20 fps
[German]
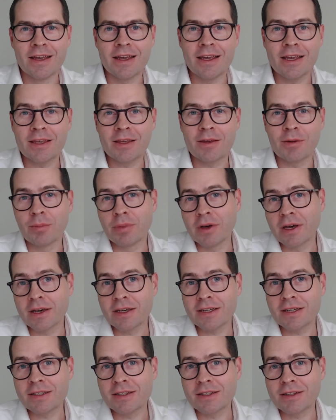Ich
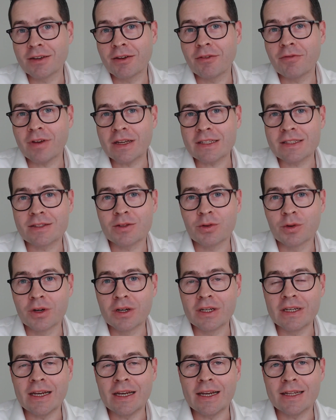berichte, was
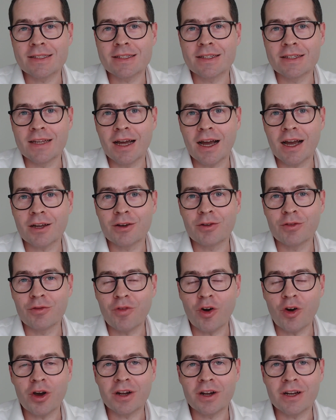so die letzten Tage
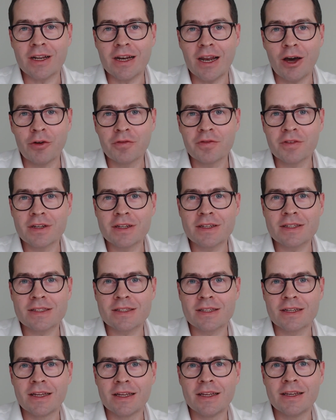und Wochen gelaufen
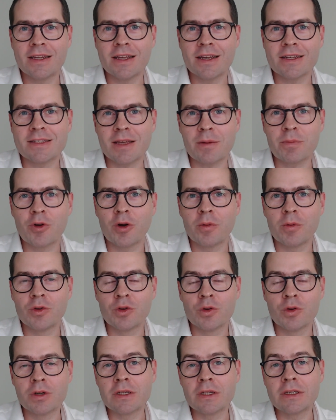ist in der
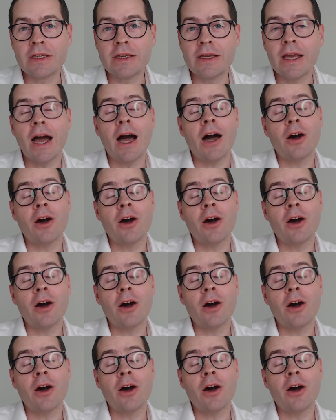Sub-Community